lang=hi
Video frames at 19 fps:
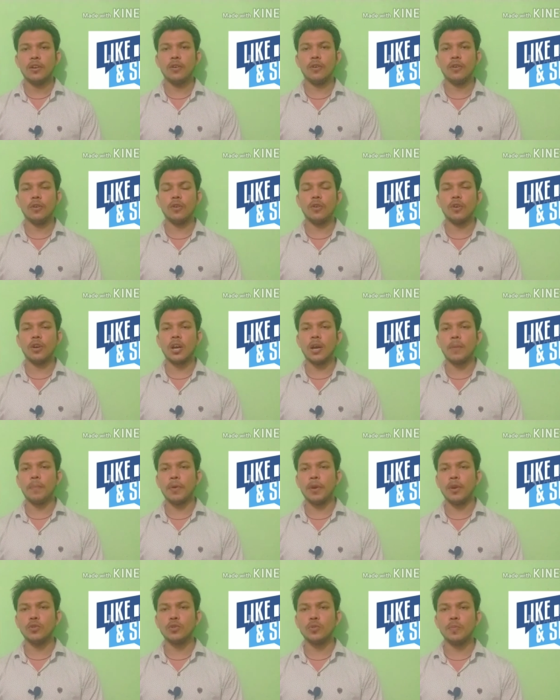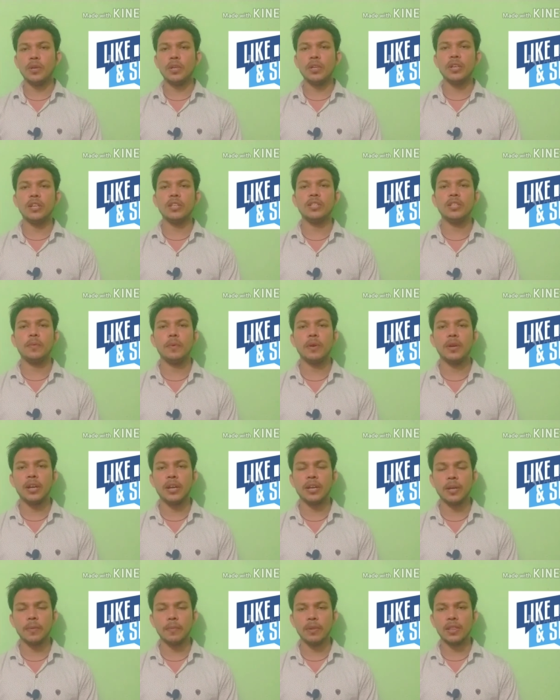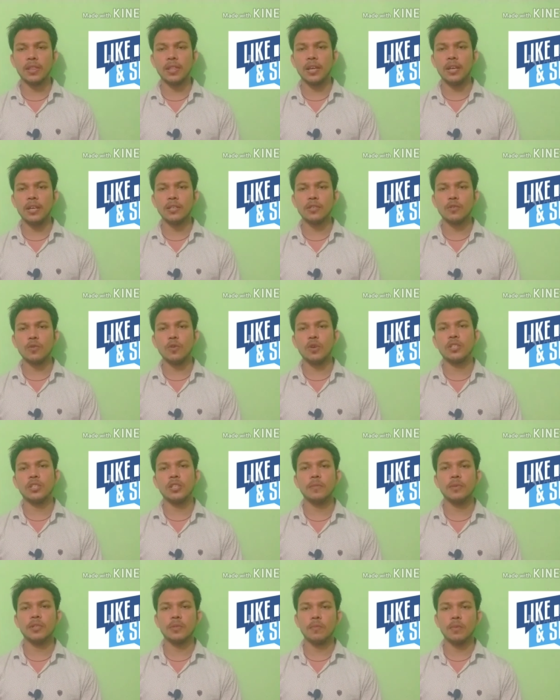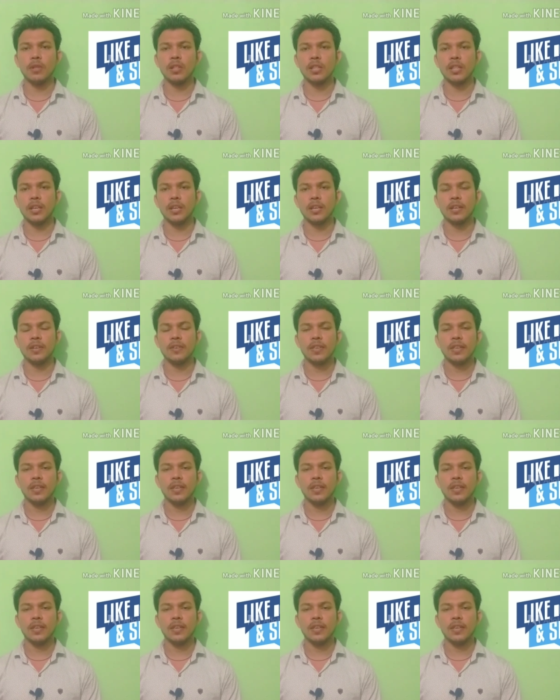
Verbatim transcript: और आपका उसमें डेढ़ जी डाटा मिलता है सौ एस मिलते हैं